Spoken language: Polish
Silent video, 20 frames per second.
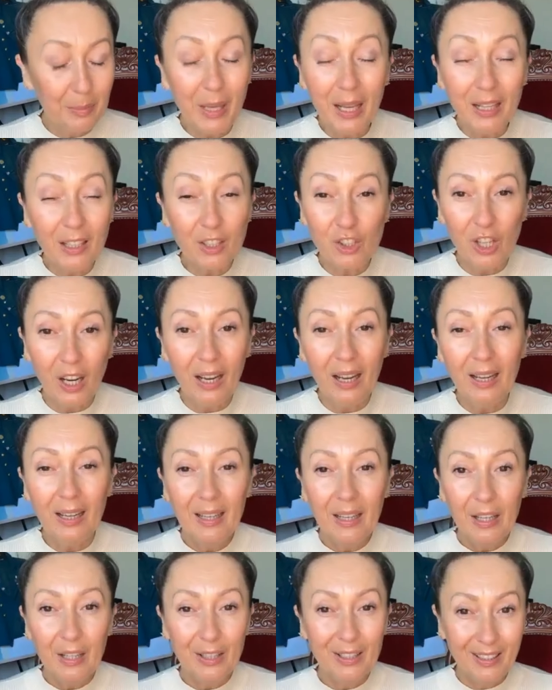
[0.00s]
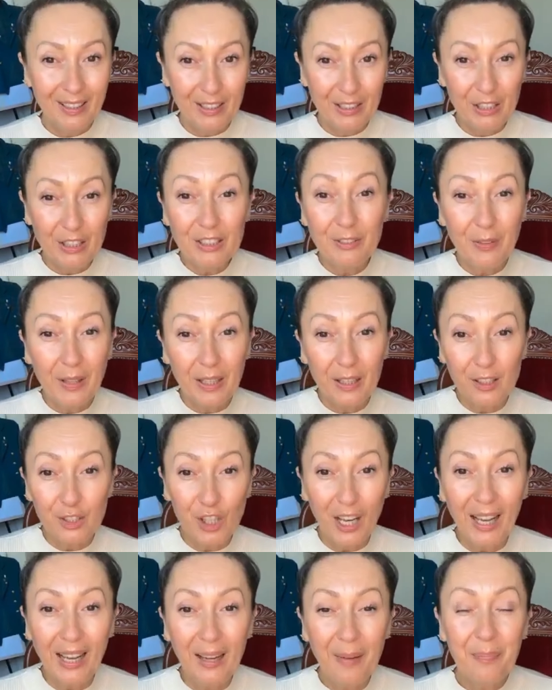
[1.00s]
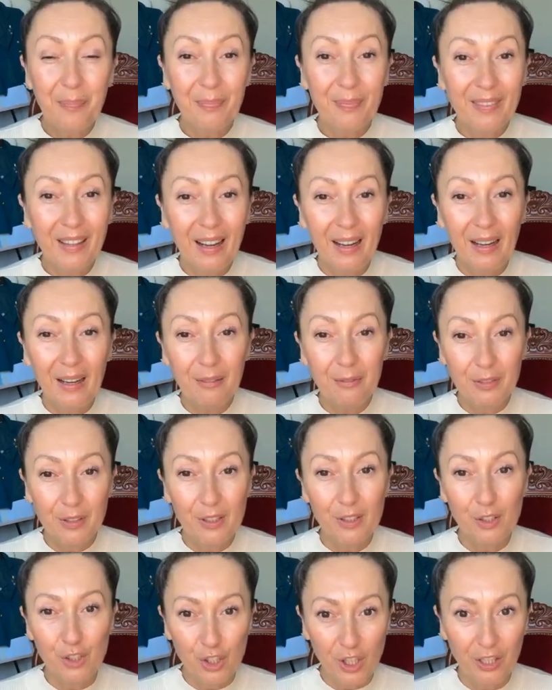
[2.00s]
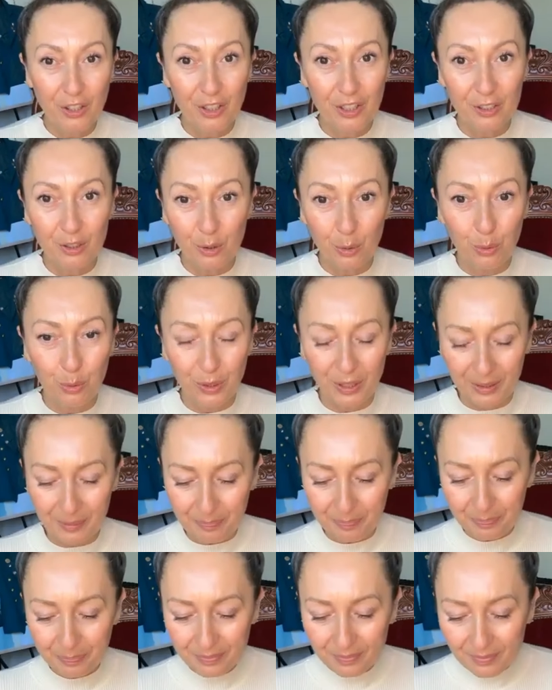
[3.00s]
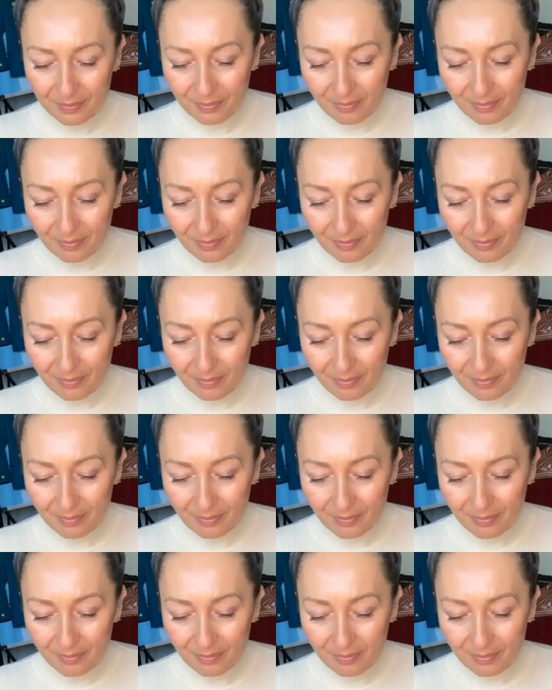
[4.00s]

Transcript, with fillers: zmiękcza E, i zwiększa nawilżenie skóry.